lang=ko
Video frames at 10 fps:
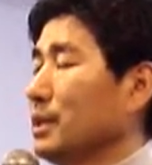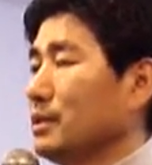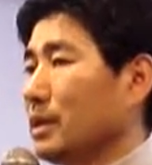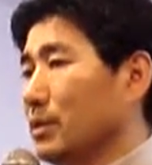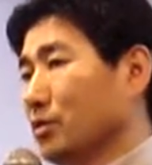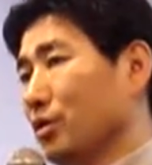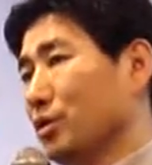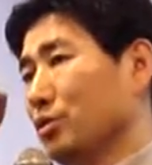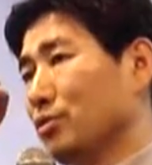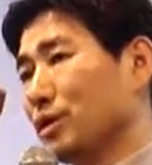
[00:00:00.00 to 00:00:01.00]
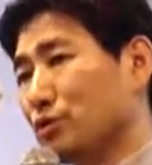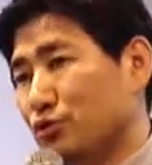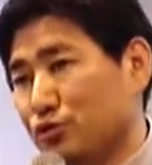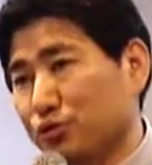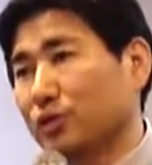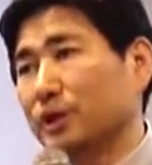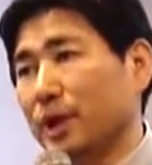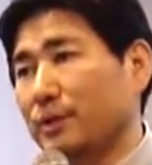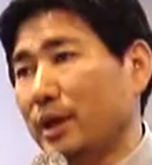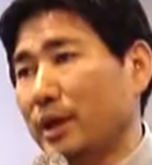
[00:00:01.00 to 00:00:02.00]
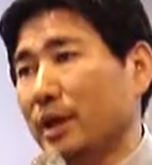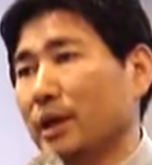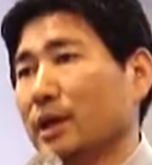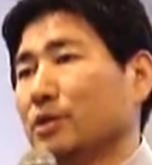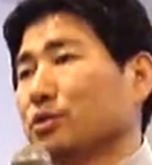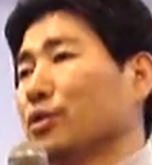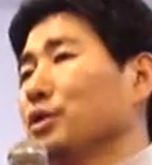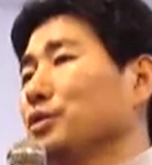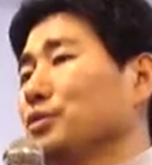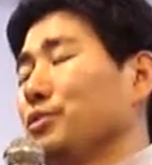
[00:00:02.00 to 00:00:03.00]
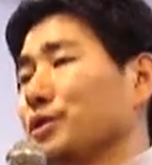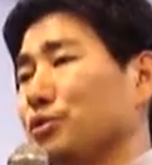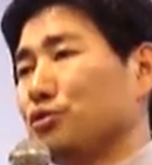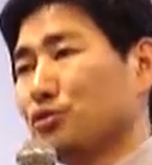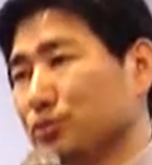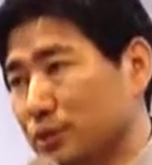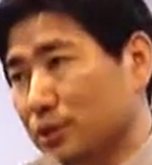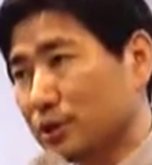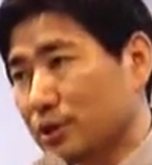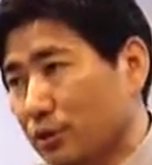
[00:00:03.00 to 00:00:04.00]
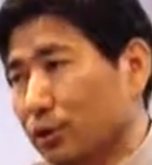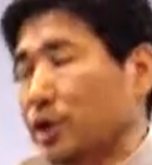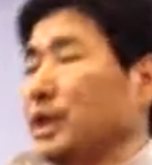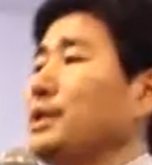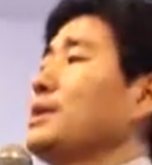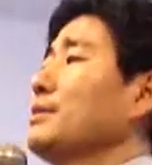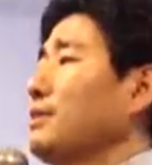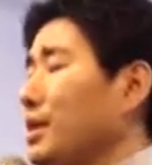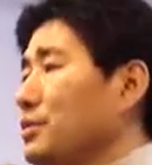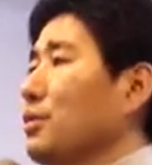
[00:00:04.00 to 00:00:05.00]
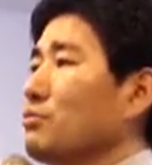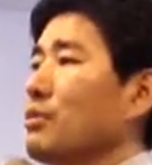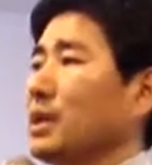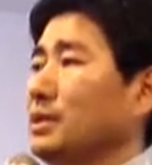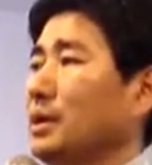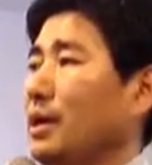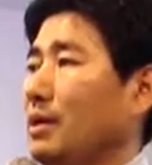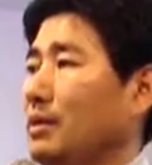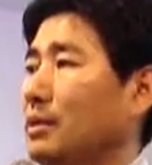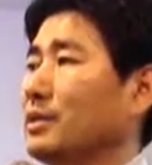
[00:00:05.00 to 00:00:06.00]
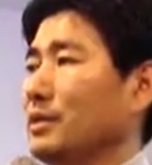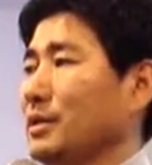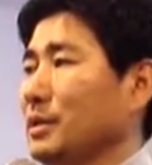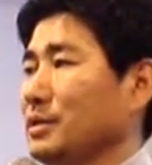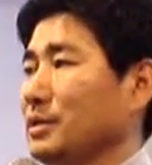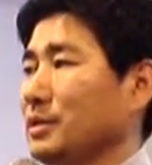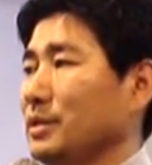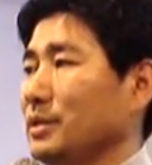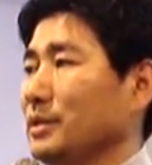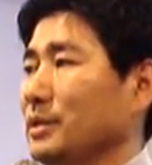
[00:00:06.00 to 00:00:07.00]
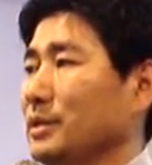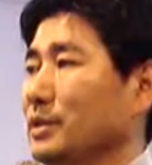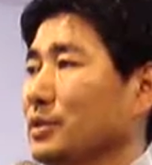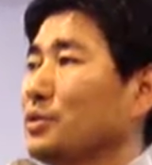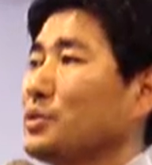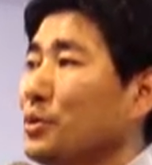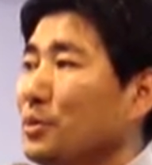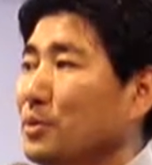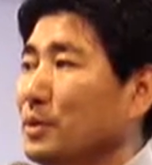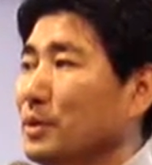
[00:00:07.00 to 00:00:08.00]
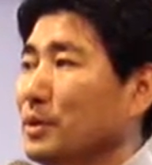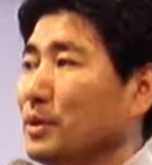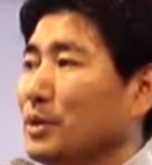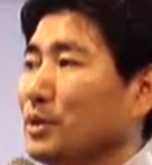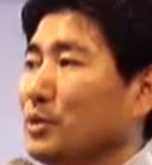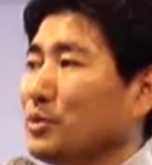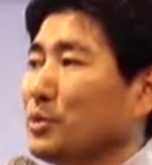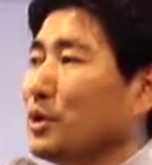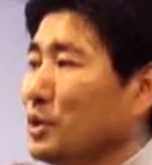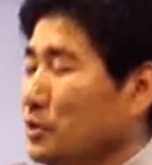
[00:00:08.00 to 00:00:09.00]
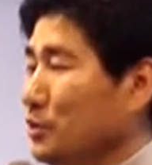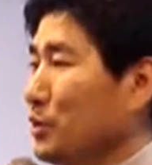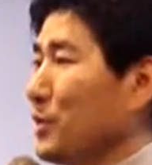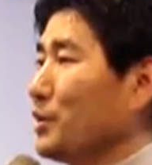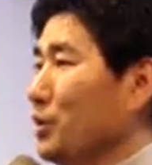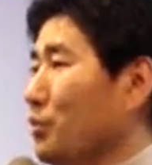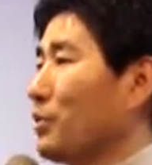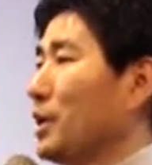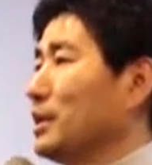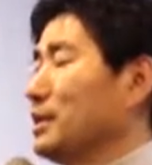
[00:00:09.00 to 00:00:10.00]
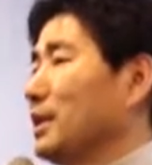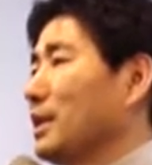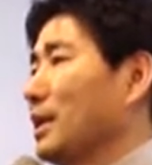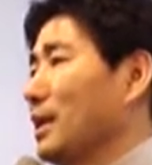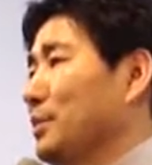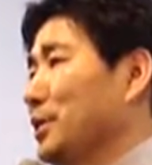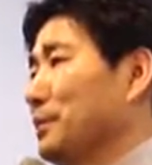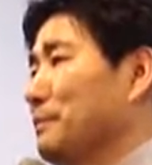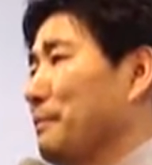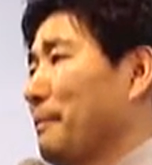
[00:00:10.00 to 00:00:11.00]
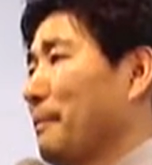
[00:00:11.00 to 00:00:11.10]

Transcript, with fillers: 내가 너희를 위해서 죽을 텐데 너희를 위해서 죽는 그것이 내 영광이다 이렇게 얘기하시는 거예요. 그렇죠? 우리가 예수님의 영광을 생각하면